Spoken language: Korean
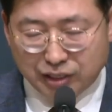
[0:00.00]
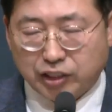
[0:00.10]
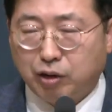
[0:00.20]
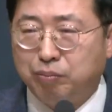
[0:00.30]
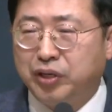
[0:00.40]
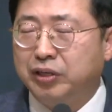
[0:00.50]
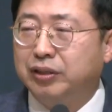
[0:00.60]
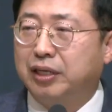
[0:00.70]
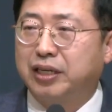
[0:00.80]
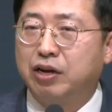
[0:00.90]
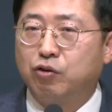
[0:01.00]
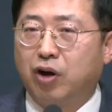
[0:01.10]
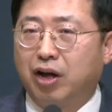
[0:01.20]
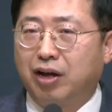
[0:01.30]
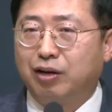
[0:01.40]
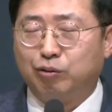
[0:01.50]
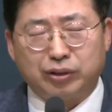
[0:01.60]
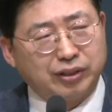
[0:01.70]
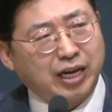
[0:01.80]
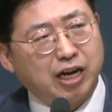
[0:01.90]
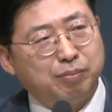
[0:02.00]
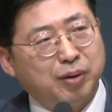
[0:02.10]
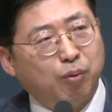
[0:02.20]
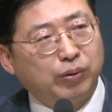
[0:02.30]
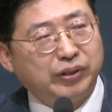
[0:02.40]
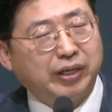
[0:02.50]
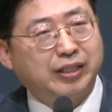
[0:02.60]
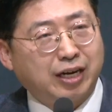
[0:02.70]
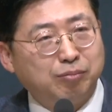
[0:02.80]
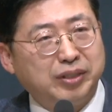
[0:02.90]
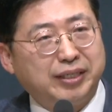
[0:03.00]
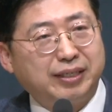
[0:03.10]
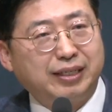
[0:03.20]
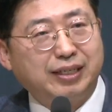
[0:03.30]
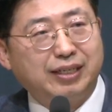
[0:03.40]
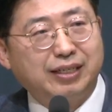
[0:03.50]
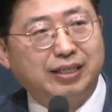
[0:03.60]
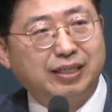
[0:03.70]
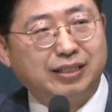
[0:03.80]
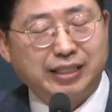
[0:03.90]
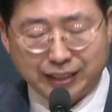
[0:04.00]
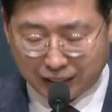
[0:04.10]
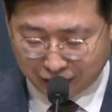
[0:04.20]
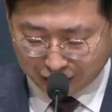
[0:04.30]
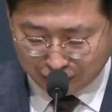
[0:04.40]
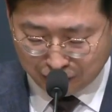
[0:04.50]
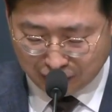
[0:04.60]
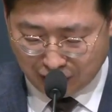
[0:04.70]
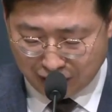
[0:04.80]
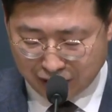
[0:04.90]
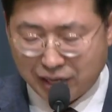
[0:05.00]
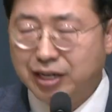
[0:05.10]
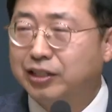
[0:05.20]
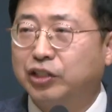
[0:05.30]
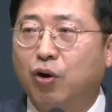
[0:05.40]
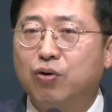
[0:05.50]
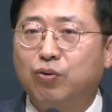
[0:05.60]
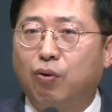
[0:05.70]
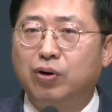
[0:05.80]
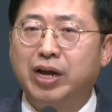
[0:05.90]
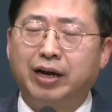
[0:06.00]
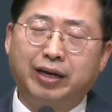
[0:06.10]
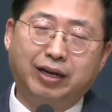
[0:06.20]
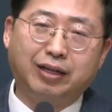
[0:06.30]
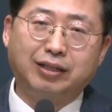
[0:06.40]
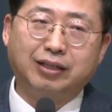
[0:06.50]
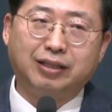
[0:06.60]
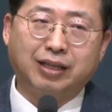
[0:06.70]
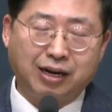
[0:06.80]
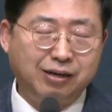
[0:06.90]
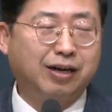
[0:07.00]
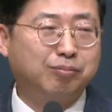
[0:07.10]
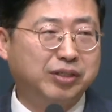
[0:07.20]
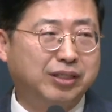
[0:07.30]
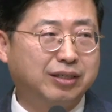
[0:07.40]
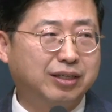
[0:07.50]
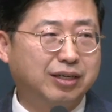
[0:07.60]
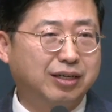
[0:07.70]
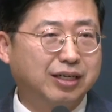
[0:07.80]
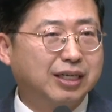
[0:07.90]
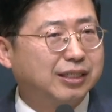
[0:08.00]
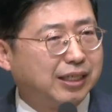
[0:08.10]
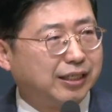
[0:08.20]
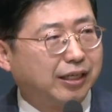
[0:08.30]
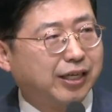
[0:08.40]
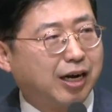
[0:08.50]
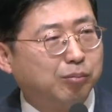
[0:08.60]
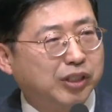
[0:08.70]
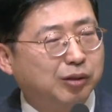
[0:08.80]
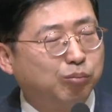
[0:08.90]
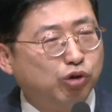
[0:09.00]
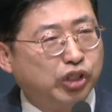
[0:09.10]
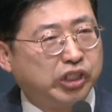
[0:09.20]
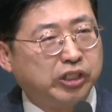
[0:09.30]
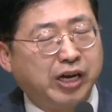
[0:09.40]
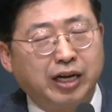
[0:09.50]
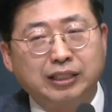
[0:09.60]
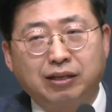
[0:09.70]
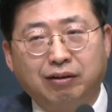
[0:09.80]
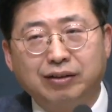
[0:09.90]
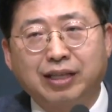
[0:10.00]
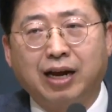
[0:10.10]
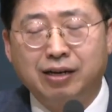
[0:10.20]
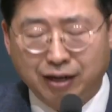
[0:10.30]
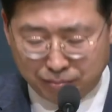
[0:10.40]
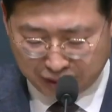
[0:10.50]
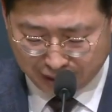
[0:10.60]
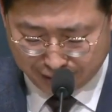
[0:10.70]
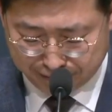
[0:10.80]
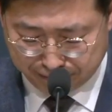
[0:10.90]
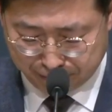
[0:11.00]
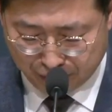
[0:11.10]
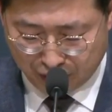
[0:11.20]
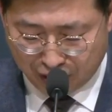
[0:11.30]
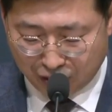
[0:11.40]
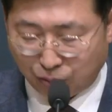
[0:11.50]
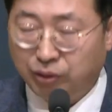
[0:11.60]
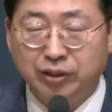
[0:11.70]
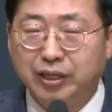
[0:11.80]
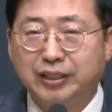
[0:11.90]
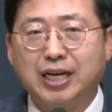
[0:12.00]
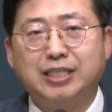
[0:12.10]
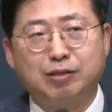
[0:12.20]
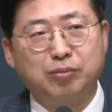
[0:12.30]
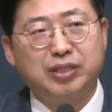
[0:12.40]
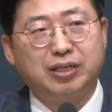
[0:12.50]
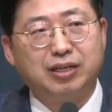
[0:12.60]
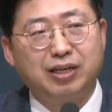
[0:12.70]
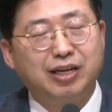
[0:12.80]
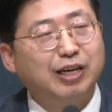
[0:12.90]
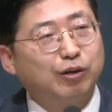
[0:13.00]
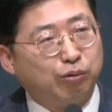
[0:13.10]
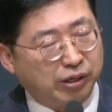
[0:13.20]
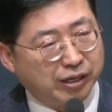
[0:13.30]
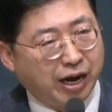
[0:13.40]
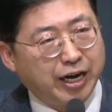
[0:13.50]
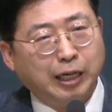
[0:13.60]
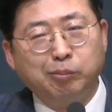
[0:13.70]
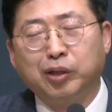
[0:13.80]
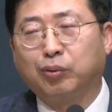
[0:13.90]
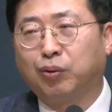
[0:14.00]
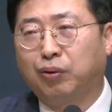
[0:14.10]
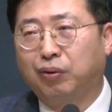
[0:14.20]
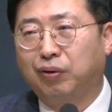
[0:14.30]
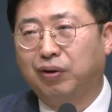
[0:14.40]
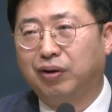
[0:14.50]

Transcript: 섬기는 대상과 삶의 목적이 다릅니다. 세상은 어떻습니까? 성공을 향해 달려갑니다. 세상 사람들은 물질을 향해서 달려갑니다. 우리는 그렇지 않습니다. 우리는 하나님 믿고